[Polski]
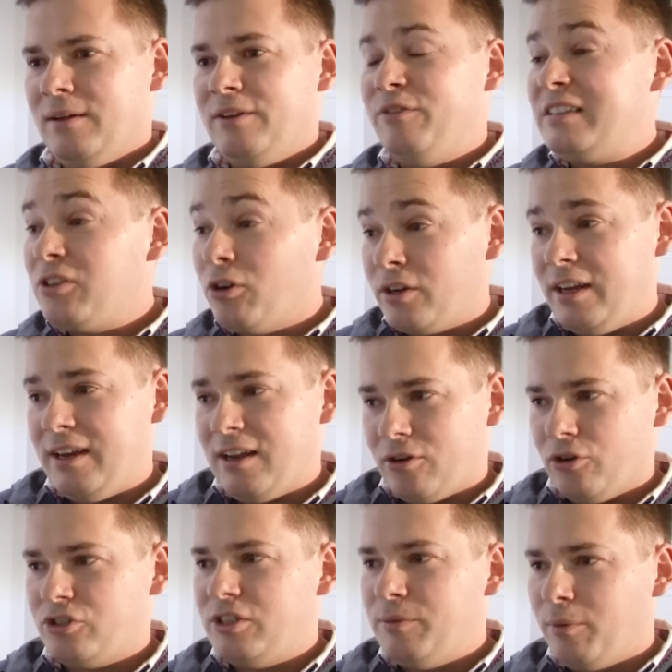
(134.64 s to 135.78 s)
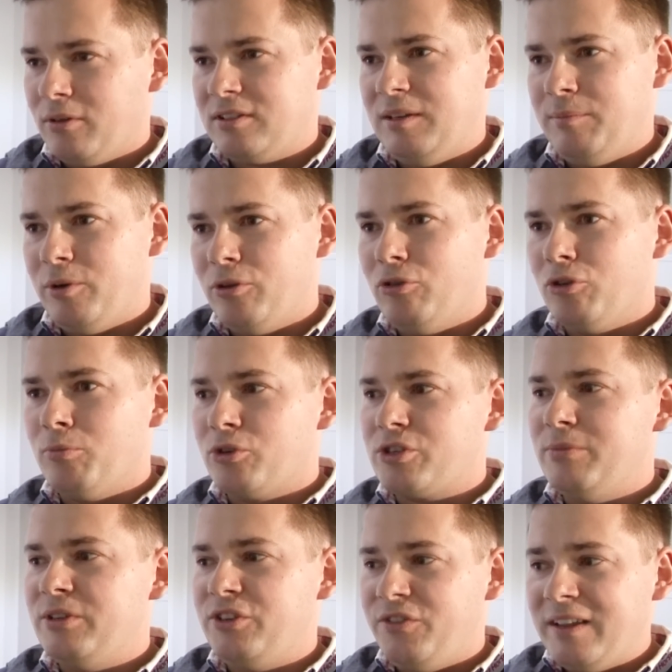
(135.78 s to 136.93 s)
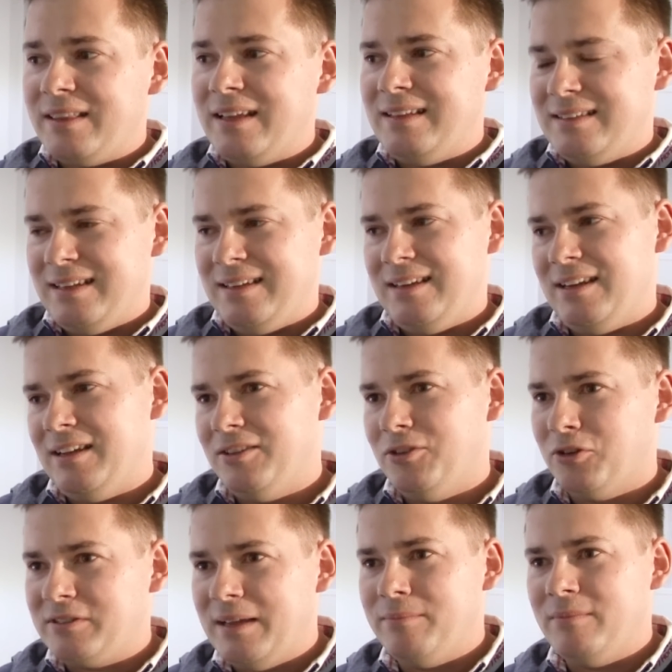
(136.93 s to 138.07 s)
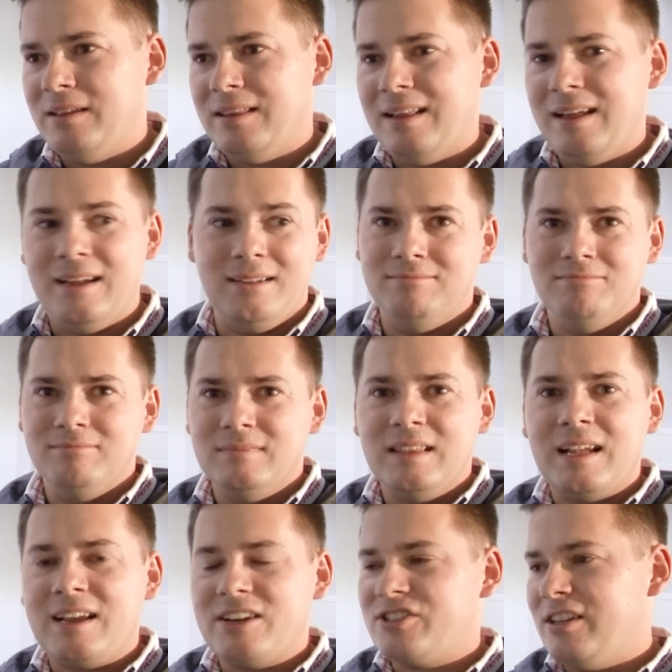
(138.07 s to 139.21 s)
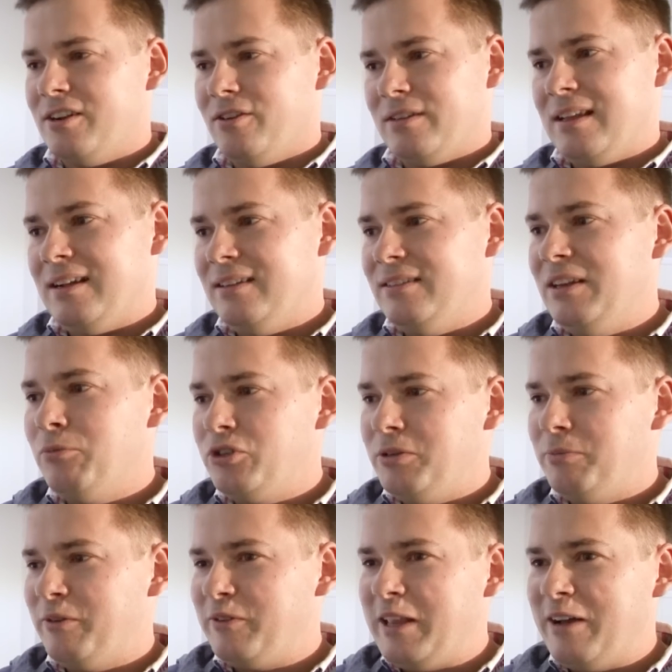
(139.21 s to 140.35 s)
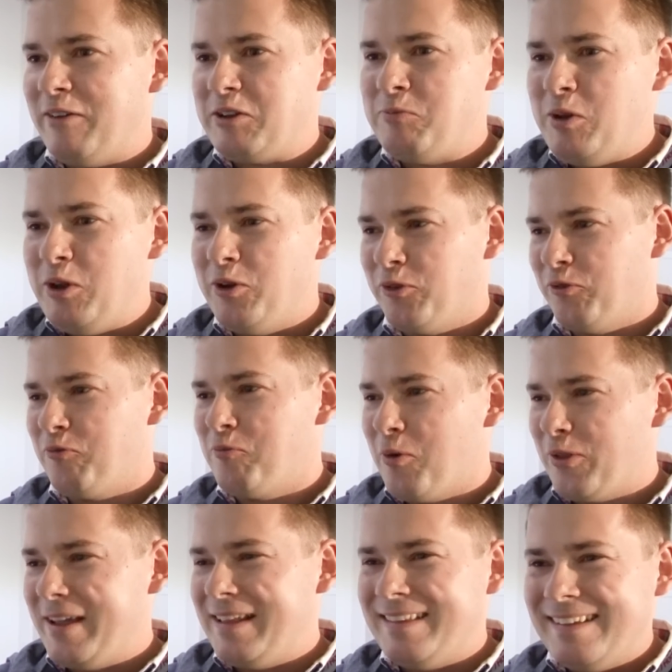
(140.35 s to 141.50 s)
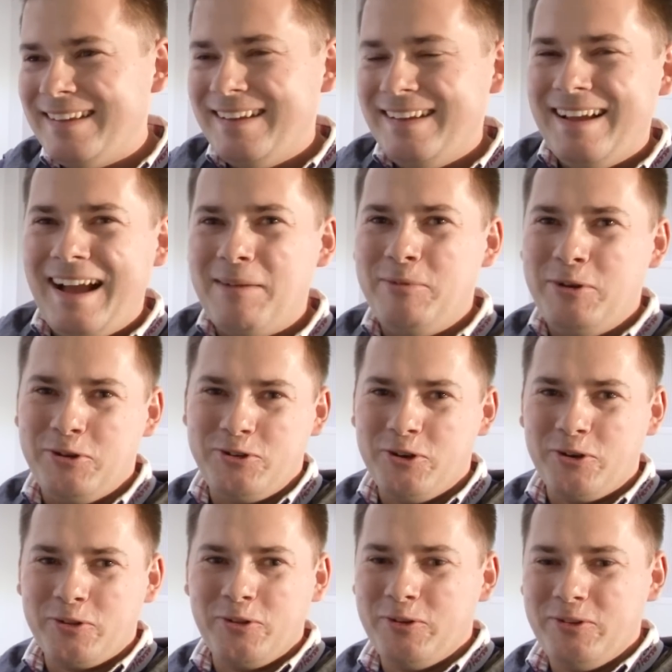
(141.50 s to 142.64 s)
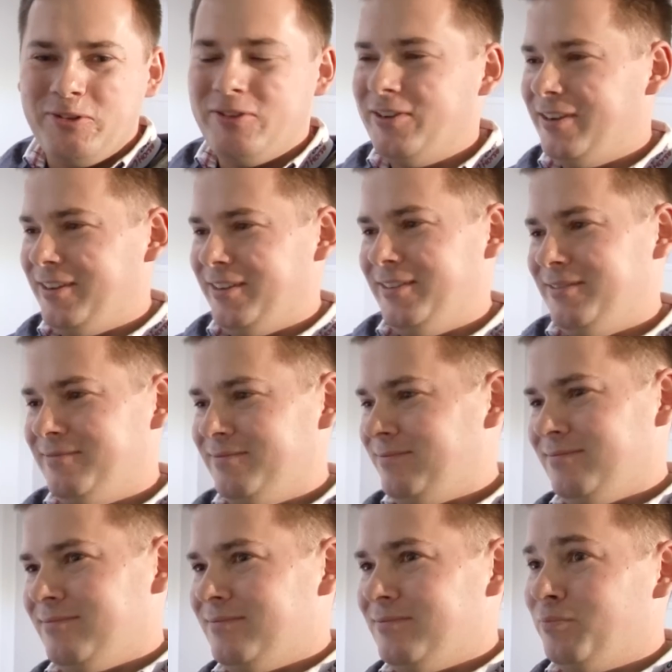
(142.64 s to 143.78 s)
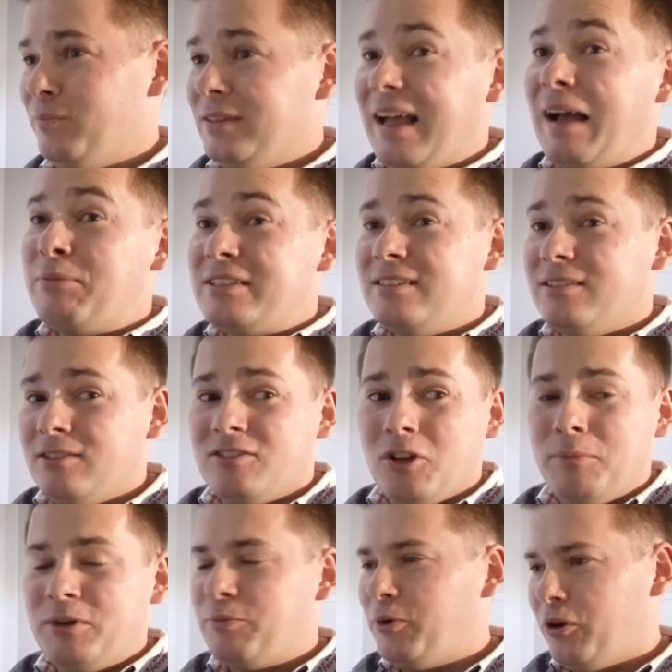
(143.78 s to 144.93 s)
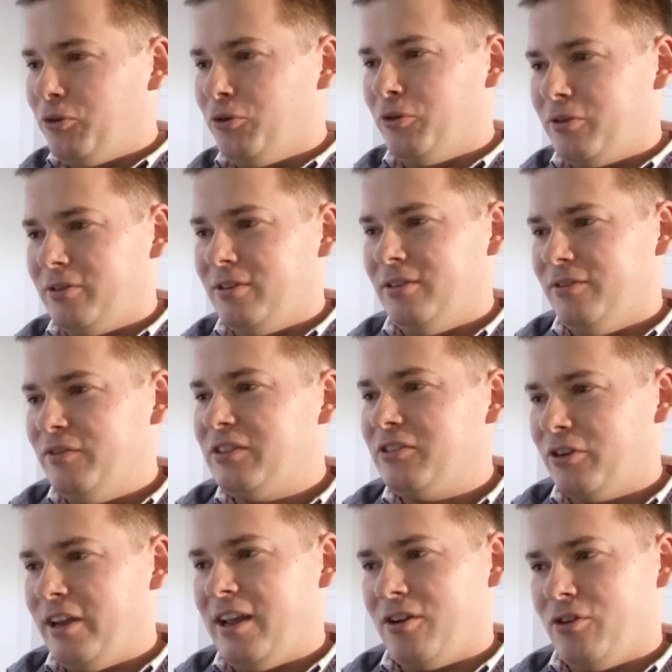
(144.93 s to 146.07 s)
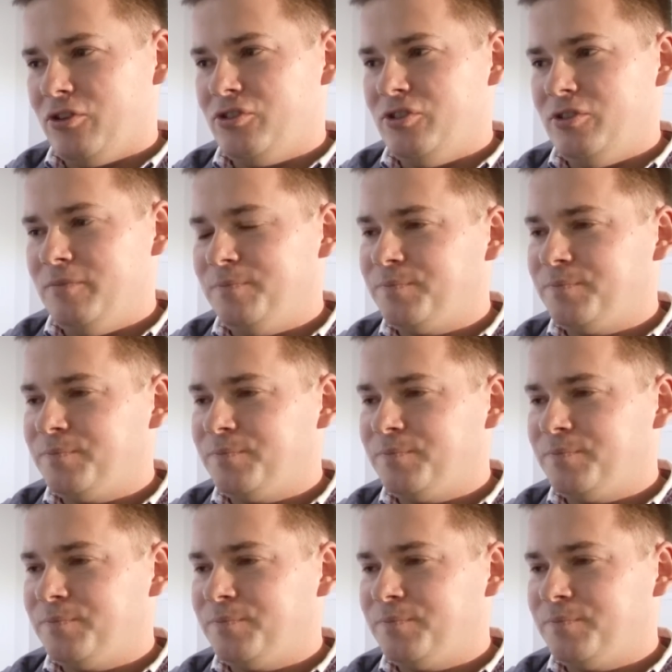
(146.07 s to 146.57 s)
wysokiej jakości polski produkt może być w świetnej cenie dostępny dla, dla każdego. Tak? Nie musimy wydawać milionów monet, aby osiągnąć y, aby zdobyć produkt y, wysokiej jakości.